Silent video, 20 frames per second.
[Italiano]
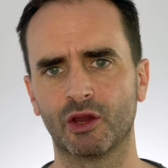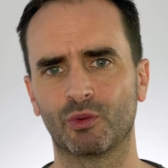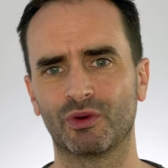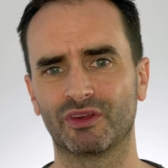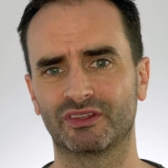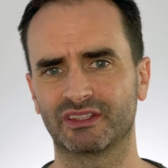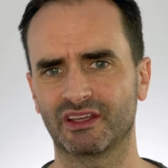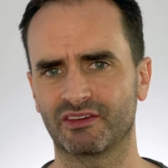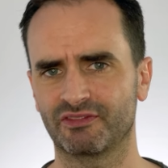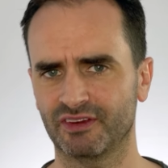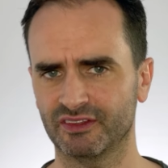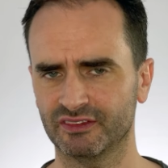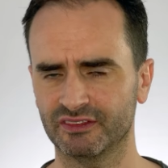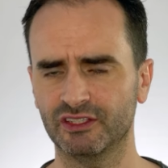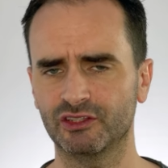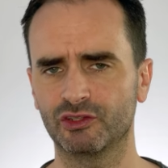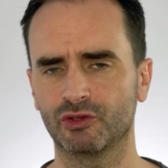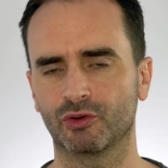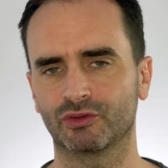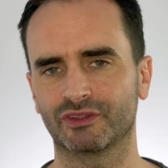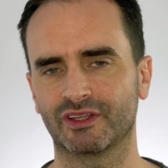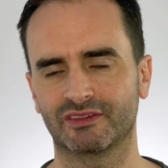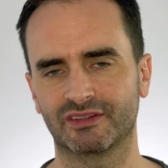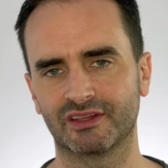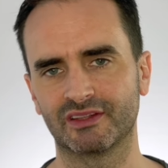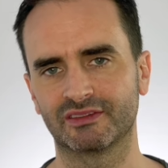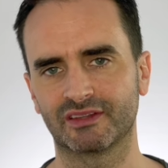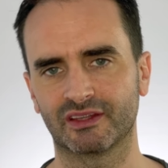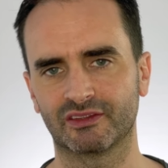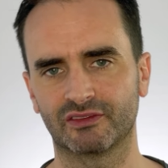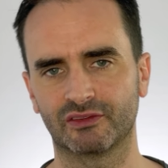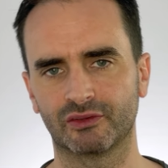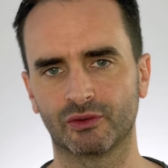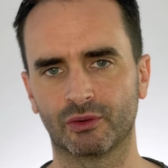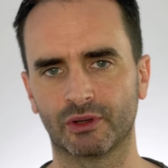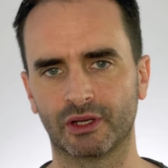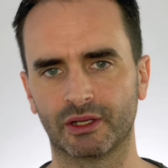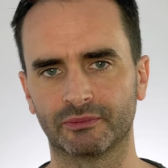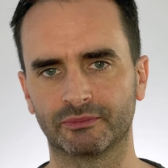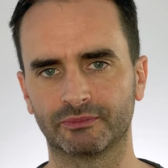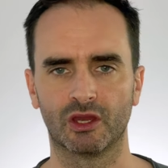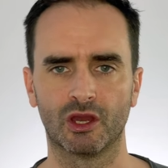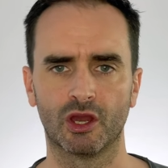questa fastidiosa sensazione.